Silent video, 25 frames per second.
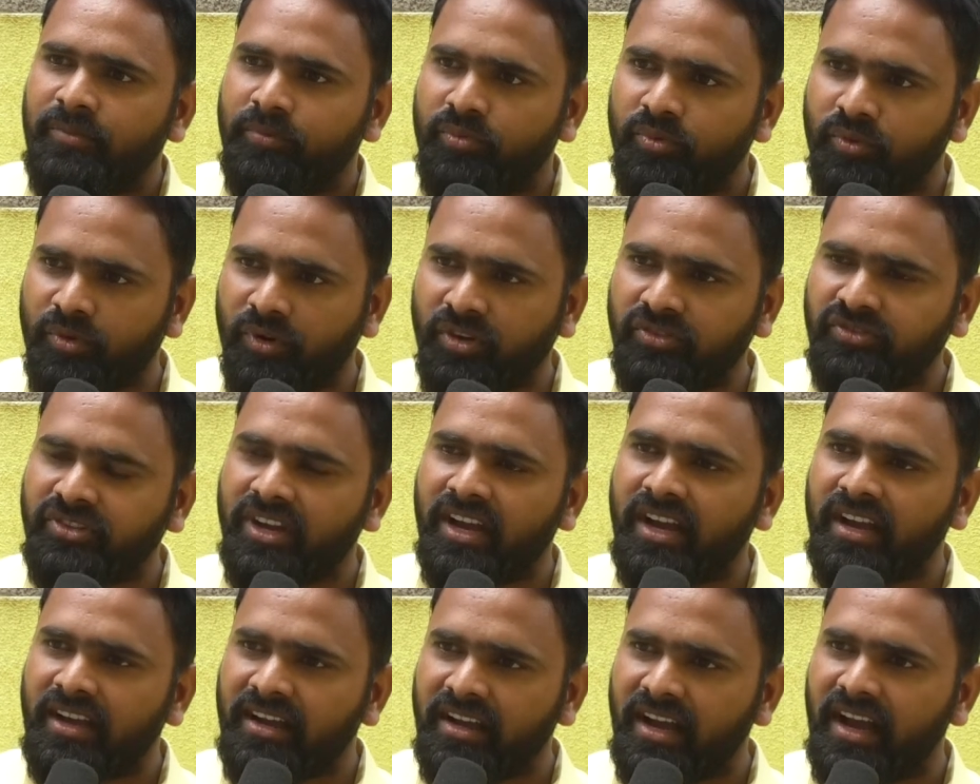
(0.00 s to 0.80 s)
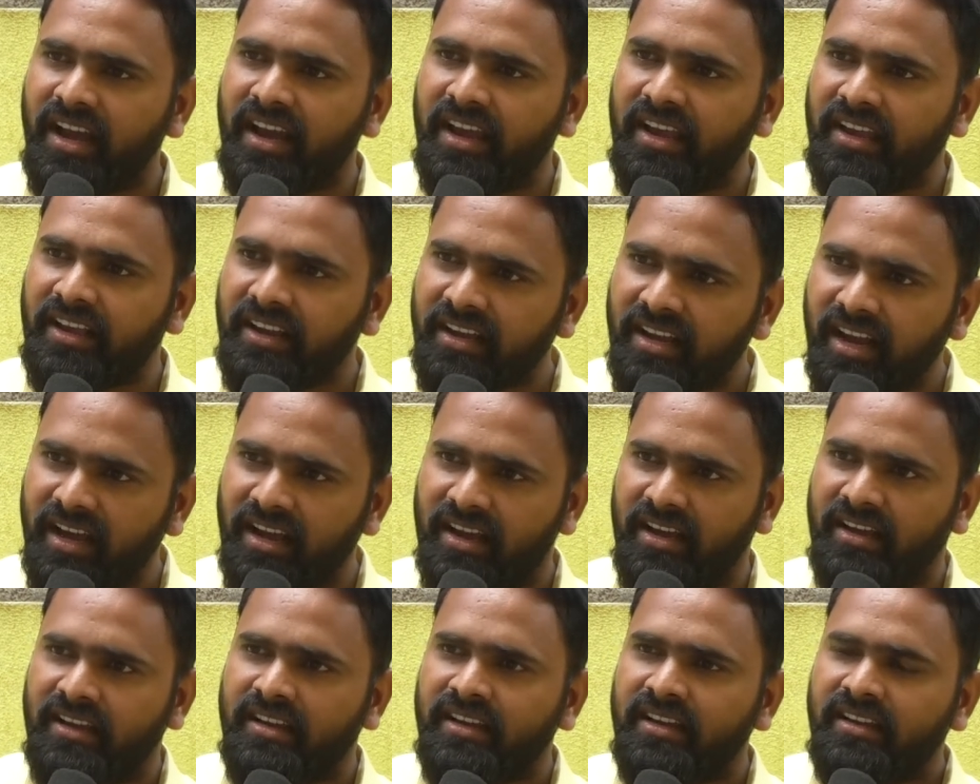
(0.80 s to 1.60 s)
ప్రోత్సాహంగా ఇంకా
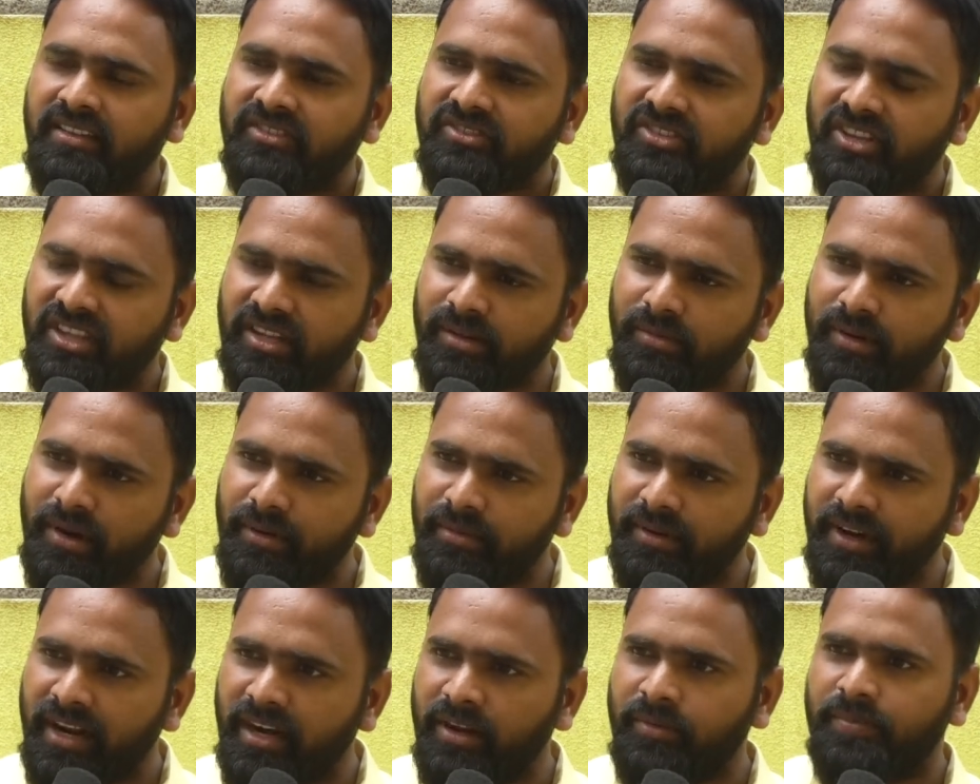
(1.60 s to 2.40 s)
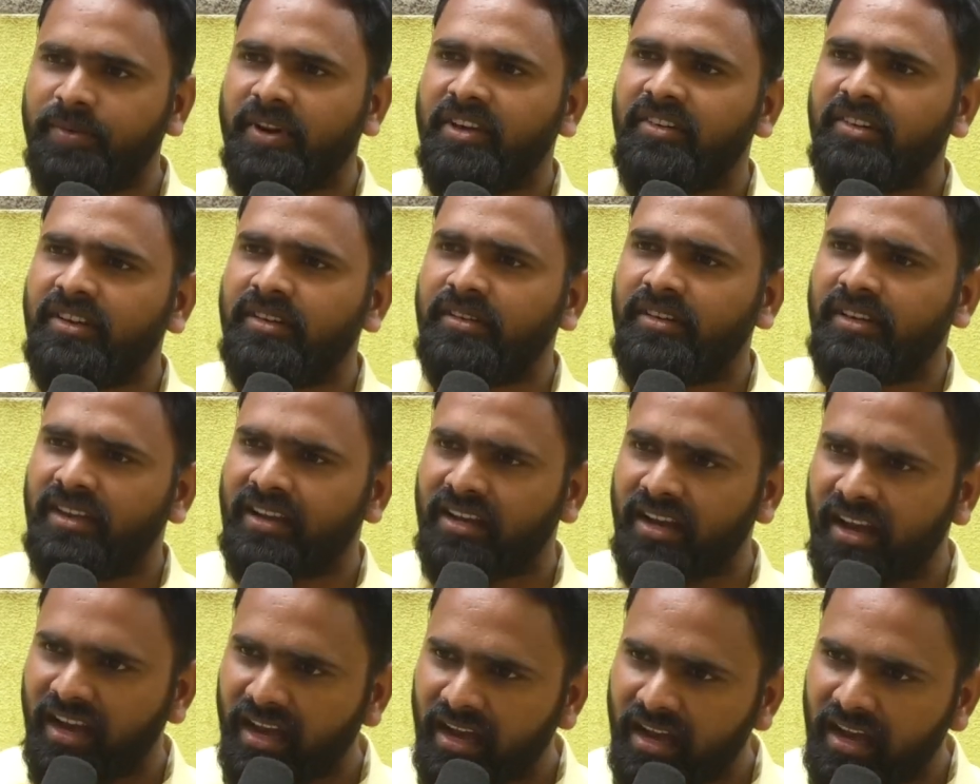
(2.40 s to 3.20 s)
చంద్రబాబు నాయుడు ప్ర
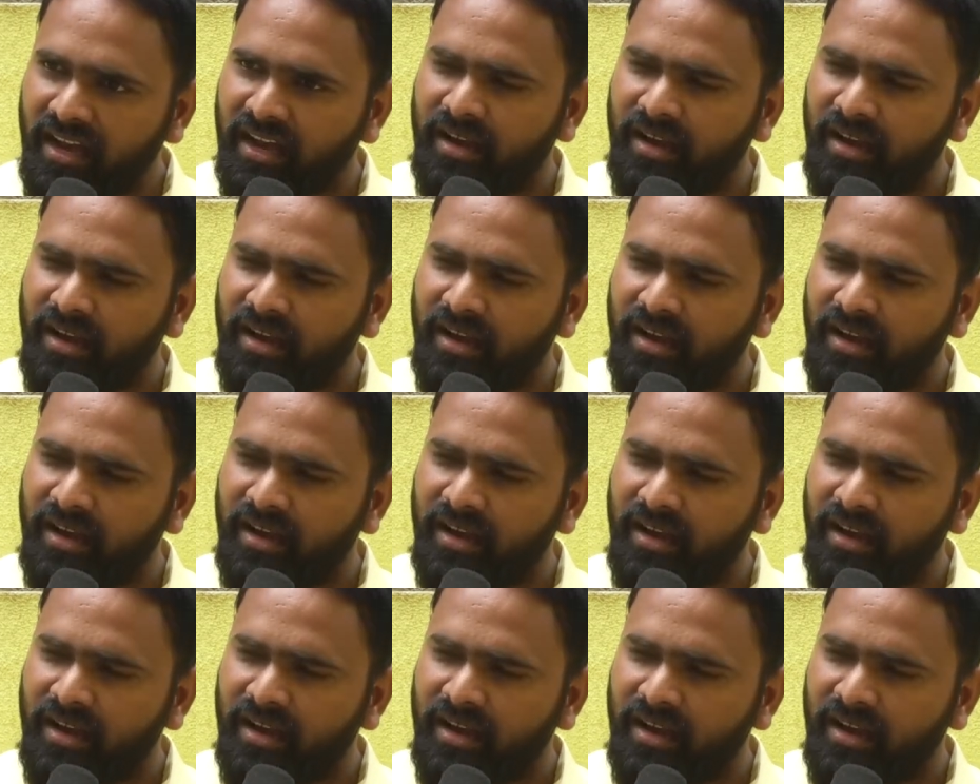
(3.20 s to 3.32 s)
ఇంకా